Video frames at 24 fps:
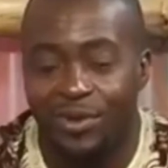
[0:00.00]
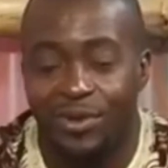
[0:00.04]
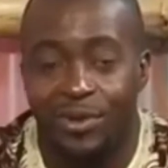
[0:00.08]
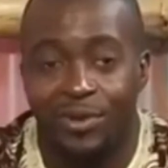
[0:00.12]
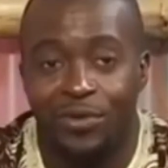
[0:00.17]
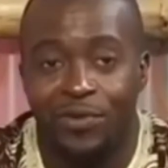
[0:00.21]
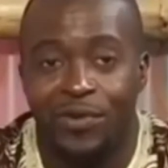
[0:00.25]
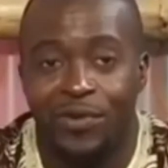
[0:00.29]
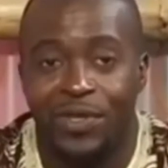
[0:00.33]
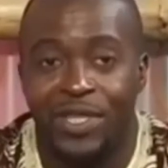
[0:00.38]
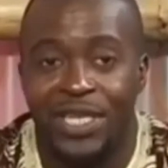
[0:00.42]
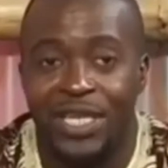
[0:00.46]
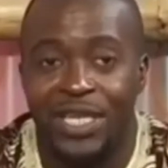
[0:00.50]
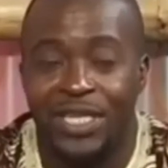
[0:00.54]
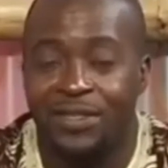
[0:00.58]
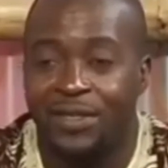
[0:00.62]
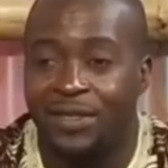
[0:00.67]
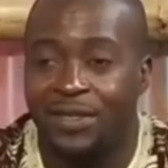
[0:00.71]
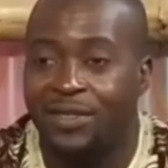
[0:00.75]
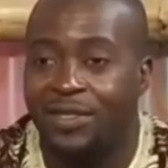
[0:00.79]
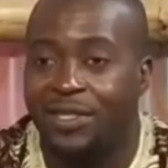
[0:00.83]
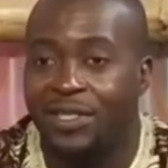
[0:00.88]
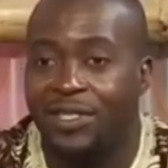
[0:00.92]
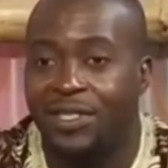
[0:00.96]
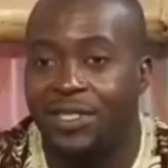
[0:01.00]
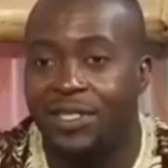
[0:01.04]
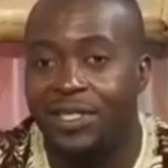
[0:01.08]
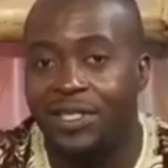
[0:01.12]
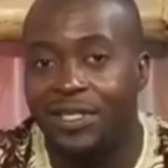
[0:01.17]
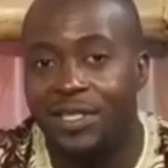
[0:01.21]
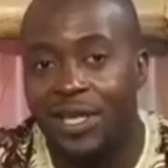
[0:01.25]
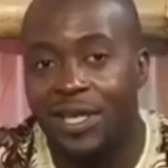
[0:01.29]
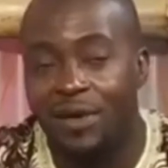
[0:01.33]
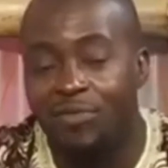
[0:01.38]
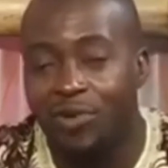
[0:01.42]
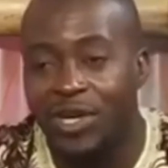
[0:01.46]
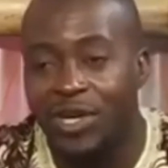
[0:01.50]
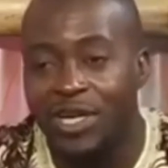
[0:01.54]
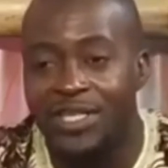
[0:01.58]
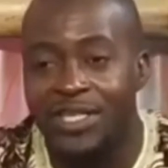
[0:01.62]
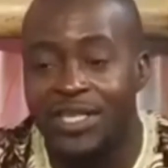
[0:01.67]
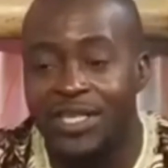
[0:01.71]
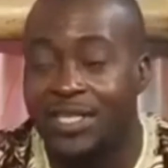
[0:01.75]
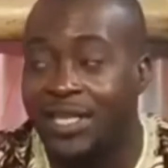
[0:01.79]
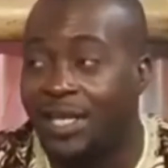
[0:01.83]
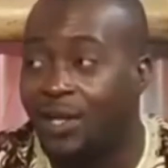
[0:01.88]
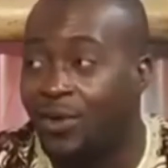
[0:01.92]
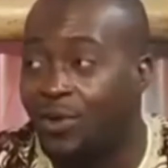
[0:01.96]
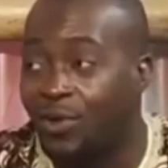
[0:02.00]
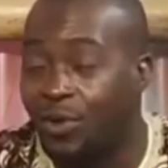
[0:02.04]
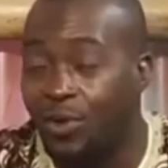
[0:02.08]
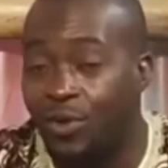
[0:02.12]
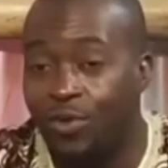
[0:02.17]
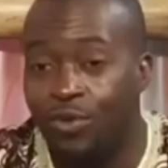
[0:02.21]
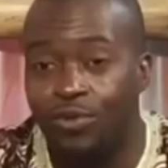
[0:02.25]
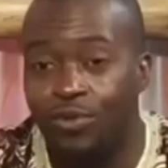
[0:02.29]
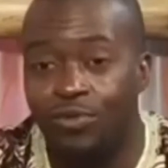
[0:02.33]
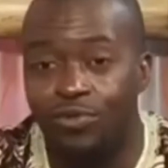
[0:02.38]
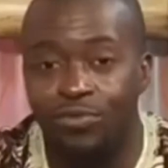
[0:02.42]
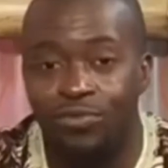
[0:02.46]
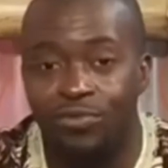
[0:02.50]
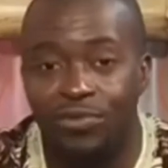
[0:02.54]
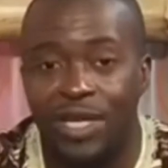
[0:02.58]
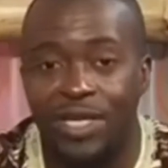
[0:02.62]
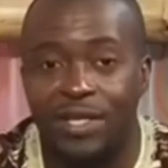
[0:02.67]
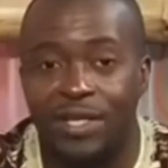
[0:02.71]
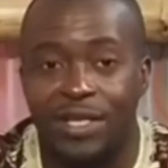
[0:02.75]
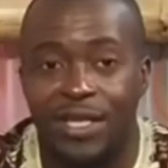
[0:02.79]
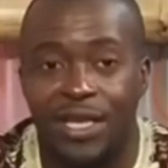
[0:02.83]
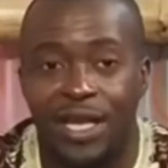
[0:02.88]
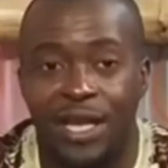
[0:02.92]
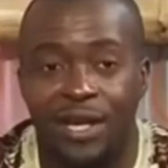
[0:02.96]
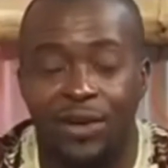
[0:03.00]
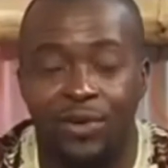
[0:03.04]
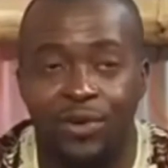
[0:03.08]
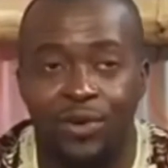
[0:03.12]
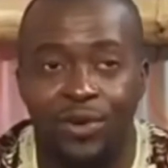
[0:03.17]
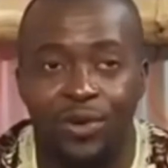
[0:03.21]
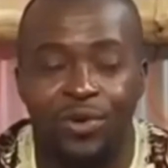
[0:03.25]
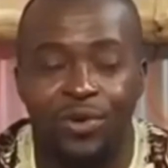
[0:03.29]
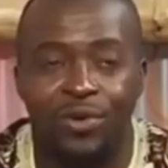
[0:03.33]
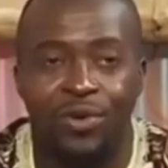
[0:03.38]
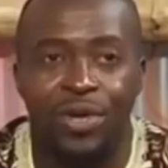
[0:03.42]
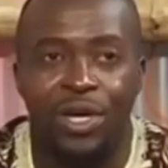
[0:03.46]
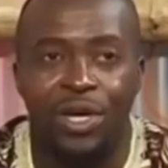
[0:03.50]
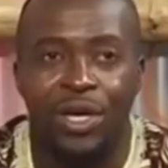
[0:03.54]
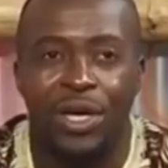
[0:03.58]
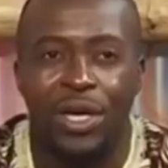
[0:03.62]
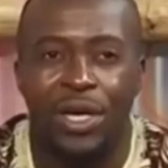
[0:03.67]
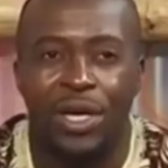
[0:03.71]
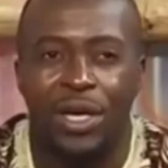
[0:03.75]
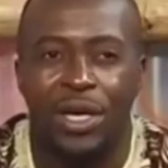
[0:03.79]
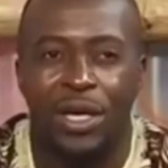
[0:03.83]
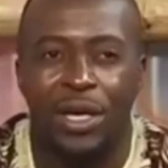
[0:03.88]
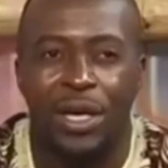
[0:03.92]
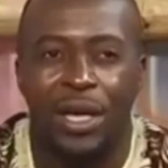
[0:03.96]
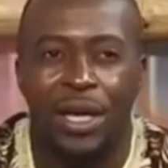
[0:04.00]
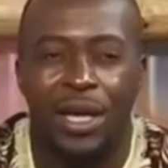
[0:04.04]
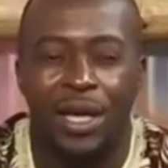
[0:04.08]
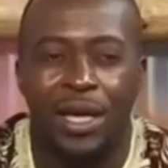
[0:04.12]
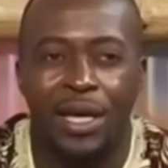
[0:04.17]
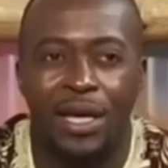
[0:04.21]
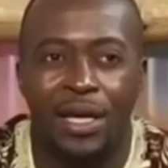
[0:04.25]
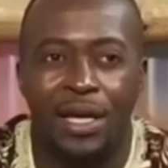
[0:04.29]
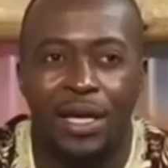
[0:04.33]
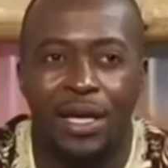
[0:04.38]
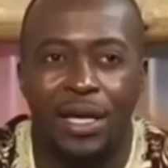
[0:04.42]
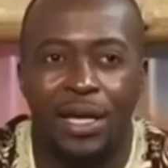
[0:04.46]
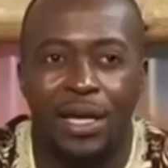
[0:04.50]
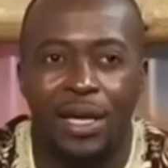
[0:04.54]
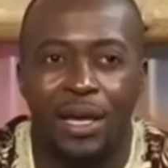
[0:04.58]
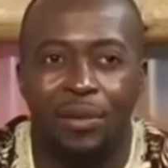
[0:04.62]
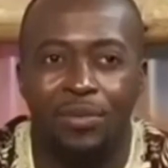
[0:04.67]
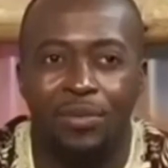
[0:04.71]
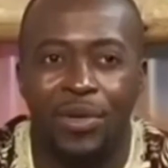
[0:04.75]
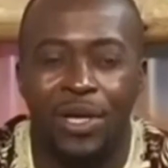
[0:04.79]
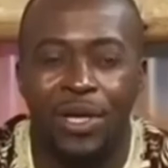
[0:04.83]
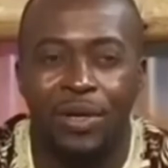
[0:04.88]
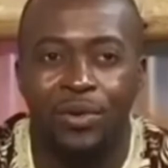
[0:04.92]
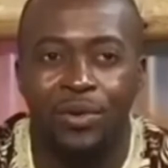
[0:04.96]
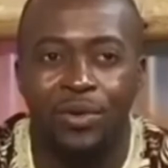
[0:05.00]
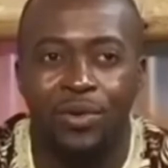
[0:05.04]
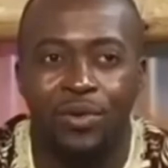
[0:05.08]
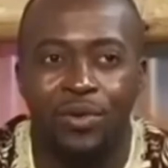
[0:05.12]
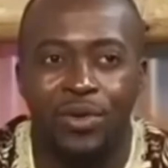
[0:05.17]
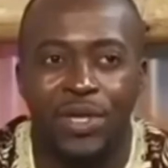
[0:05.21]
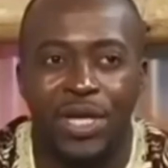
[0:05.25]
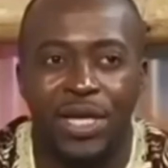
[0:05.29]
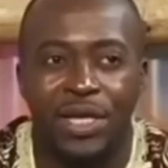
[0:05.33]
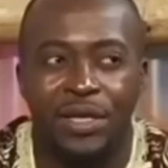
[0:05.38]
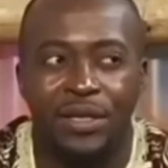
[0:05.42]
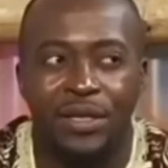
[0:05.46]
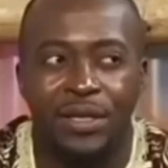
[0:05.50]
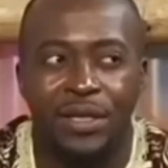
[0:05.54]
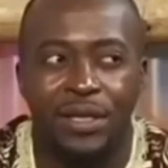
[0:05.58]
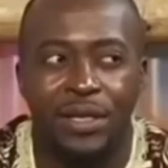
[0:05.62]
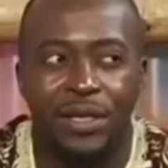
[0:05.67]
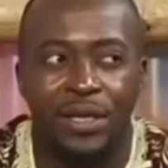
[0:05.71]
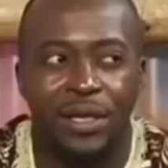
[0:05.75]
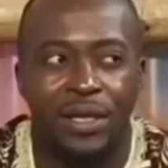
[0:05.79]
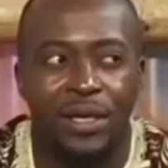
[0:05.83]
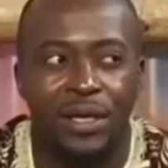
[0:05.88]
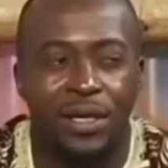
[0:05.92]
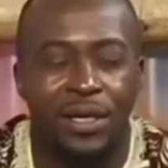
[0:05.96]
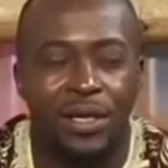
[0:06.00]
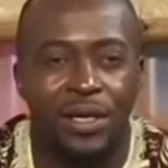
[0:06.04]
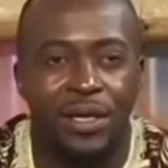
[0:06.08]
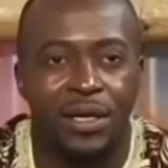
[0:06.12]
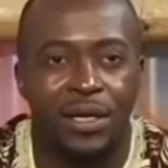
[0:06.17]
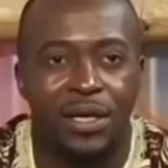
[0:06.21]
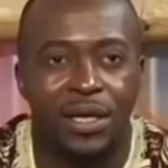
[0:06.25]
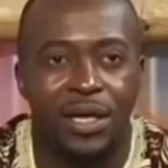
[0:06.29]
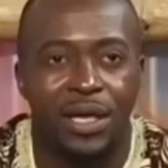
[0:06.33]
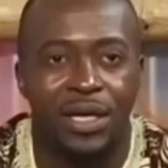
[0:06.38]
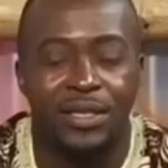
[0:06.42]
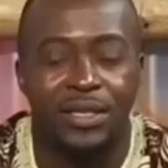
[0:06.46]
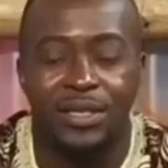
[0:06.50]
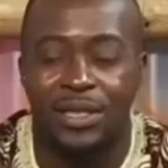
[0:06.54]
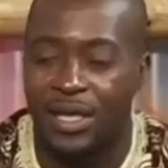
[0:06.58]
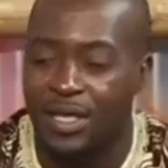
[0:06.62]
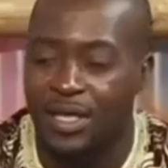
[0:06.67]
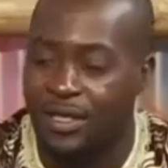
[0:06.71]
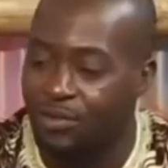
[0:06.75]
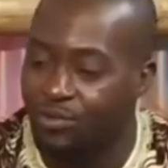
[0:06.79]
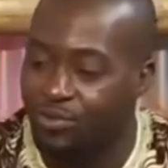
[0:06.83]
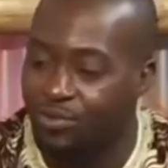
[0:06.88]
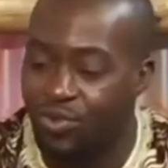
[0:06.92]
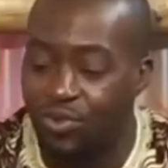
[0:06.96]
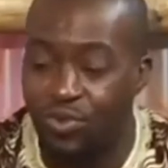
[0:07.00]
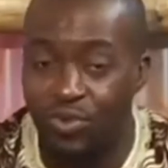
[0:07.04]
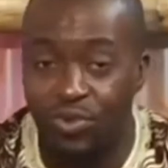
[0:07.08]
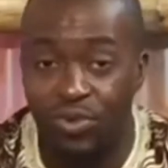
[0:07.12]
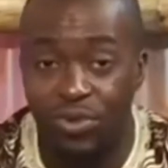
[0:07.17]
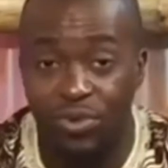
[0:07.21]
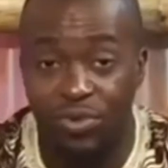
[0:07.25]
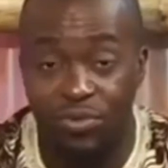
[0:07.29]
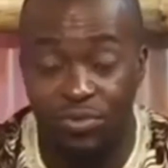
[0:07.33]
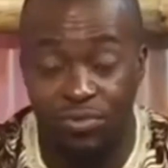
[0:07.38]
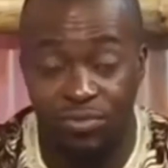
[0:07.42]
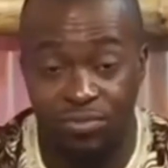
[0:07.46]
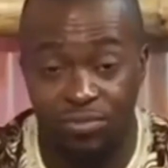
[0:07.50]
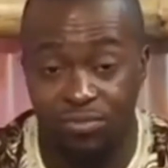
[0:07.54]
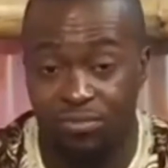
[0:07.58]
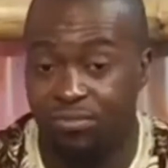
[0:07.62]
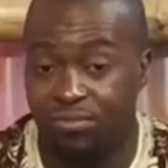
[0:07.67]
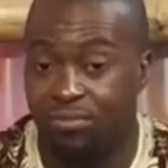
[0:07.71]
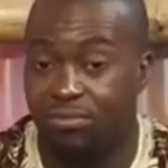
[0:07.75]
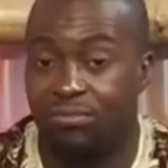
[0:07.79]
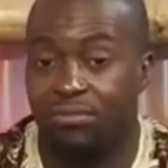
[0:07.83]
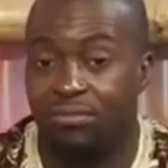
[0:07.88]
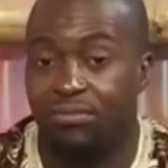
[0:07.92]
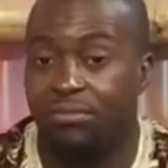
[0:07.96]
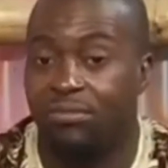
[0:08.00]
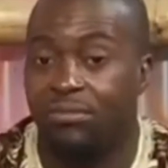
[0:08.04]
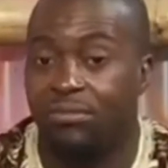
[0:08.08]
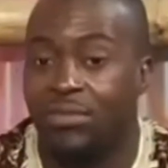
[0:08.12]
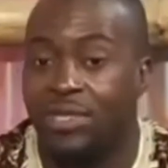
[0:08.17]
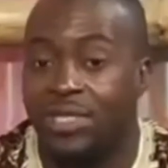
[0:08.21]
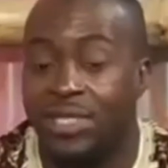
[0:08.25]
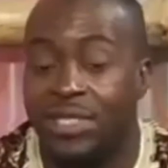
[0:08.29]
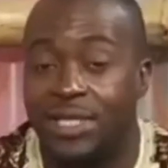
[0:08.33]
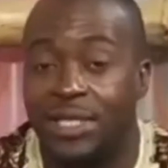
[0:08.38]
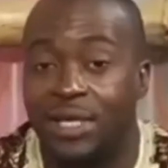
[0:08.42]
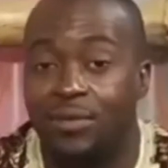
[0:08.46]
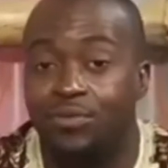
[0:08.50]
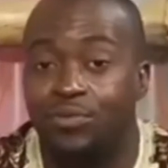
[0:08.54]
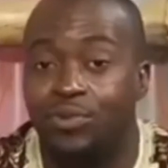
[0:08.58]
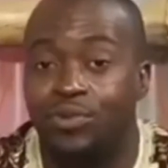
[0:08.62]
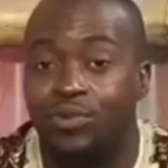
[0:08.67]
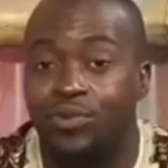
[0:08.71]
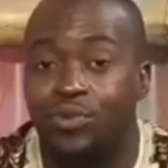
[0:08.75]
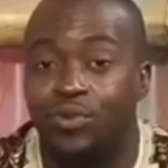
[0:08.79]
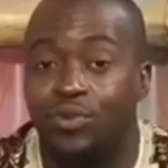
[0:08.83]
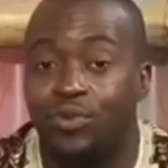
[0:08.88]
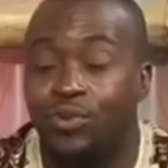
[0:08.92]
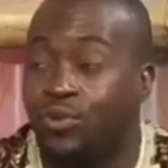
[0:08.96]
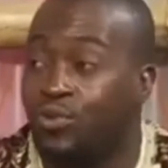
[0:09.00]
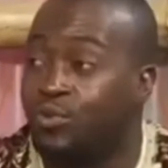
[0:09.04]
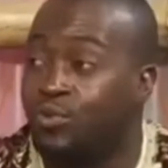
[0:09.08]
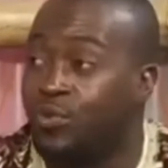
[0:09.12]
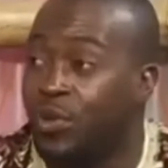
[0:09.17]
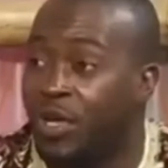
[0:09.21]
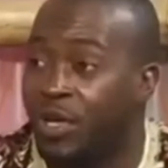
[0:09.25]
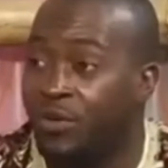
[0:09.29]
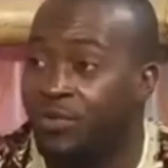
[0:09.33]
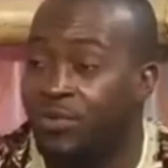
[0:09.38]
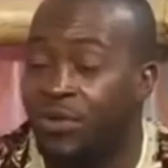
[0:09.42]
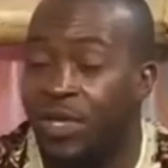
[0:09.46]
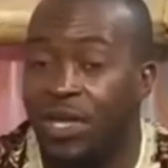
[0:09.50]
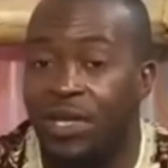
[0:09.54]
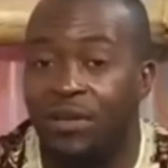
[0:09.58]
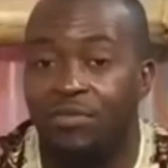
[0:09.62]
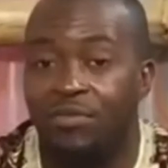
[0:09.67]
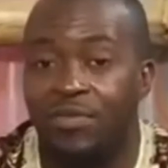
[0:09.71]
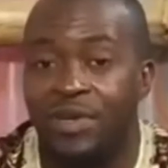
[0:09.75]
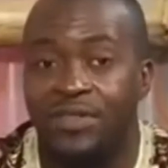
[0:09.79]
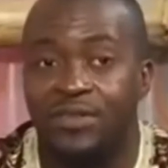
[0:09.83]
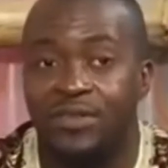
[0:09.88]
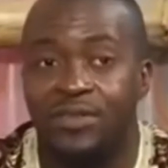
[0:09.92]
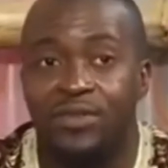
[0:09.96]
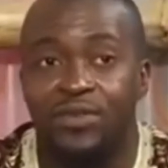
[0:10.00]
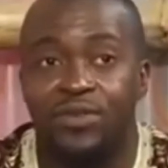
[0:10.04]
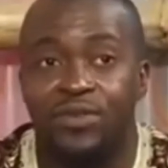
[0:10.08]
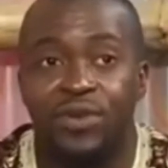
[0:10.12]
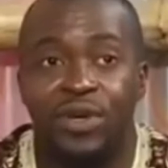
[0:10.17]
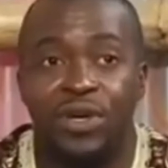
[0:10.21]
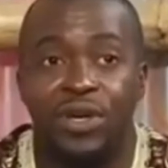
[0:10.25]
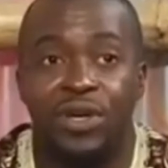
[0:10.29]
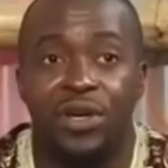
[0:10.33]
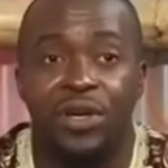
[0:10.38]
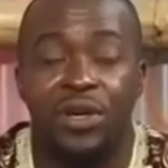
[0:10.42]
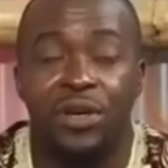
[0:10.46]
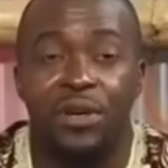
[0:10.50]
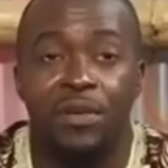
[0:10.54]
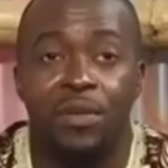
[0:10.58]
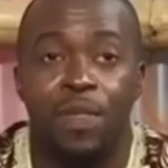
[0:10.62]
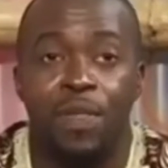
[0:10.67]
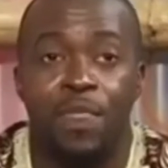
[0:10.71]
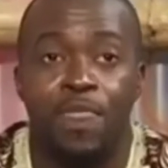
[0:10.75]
On finit à Saint-Denis, après c'était Lyon, on était à Lyon, et euh, après Lyon, on a été à Strasbourg c'était plutôt super bien parce que euh,